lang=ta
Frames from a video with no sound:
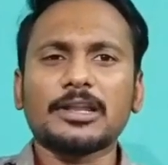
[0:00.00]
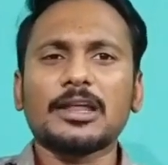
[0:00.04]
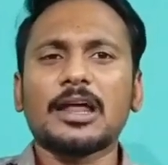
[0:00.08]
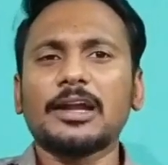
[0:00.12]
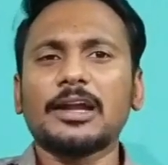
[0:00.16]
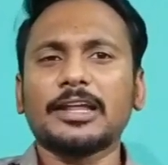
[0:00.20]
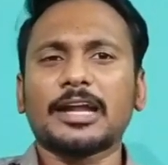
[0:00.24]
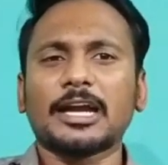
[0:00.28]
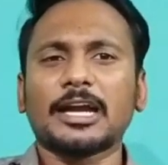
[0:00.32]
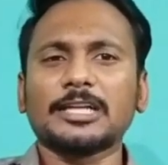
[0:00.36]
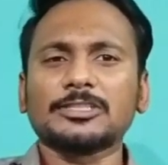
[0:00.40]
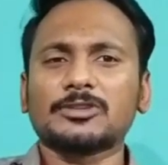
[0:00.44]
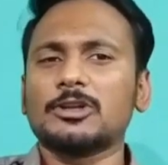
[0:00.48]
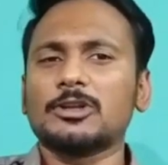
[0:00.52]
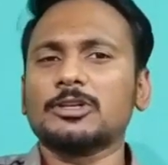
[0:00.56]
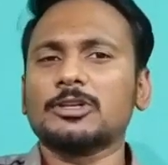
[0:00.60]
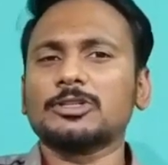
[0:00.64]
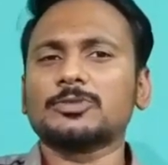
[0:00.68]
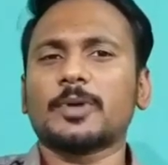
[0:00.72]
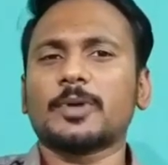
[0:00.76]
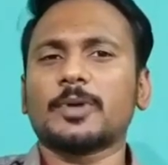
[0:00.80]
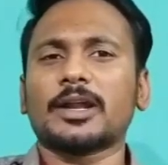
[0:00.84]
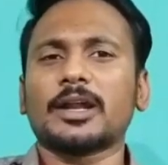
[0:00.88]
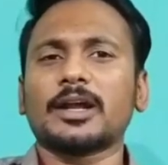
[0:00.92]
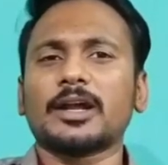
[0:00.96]
ரியாலிட்டி கான்சல்
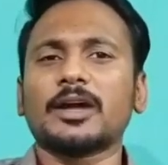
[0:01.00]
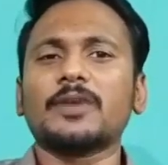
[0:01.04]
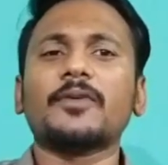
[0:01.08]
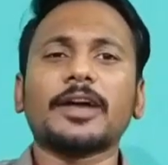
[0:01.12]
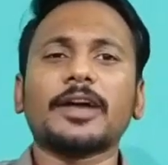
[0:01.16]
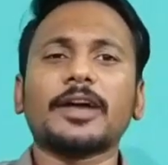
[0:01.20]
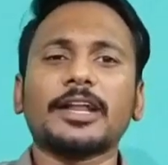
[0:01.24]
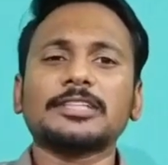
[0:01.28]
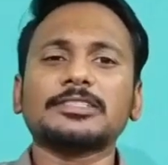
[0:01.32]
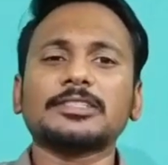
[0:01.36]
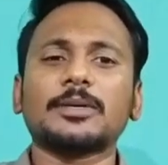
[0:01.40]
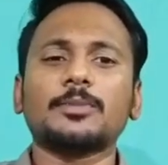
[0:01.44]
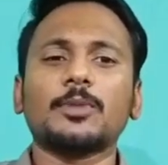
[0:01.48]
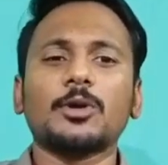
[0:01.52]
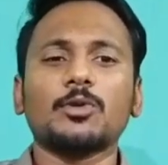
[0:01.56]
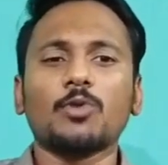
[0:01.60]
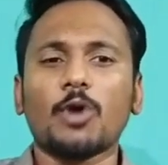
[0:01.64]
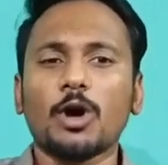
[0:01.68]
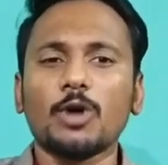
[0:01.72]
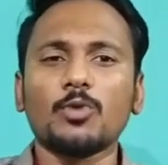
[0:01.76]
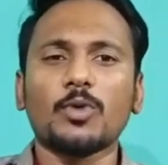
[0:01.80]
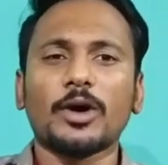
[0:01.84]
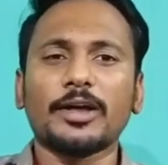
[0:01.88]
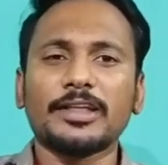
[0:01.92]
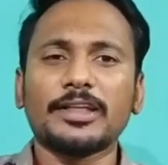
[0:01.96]
யூஸ் பண்ணுறாங்க ஃபார் எக்ஸாம்பிள்
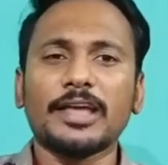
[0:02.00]
ஓல்வா